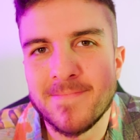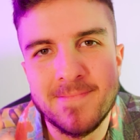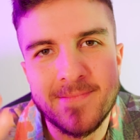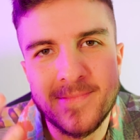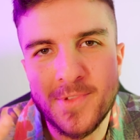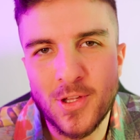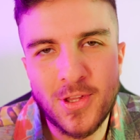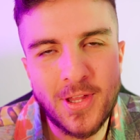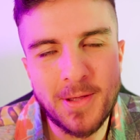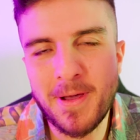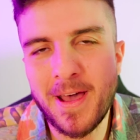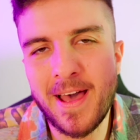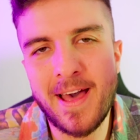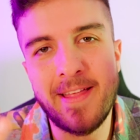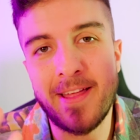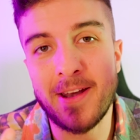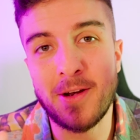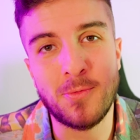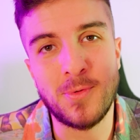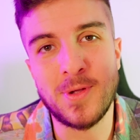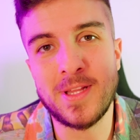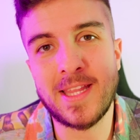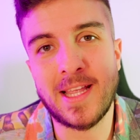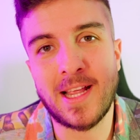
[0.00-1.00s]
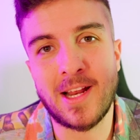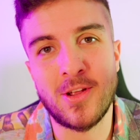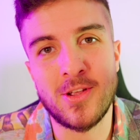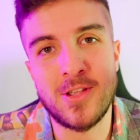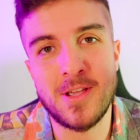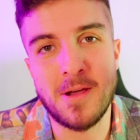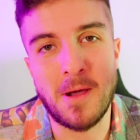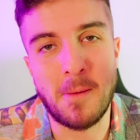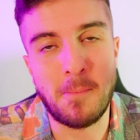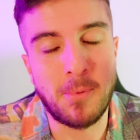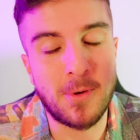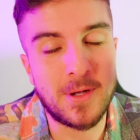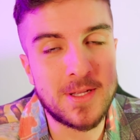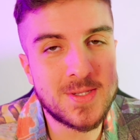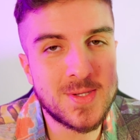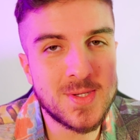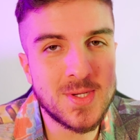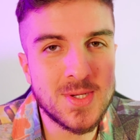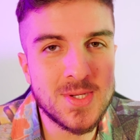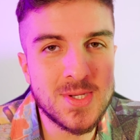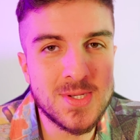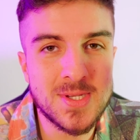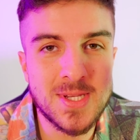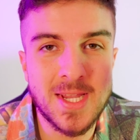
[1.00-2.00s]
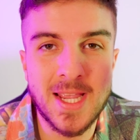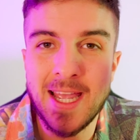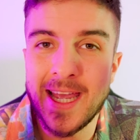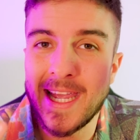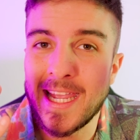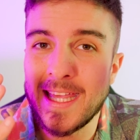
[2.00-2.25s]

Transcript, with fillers: no te vas a dar cuenta que los llevas puestos.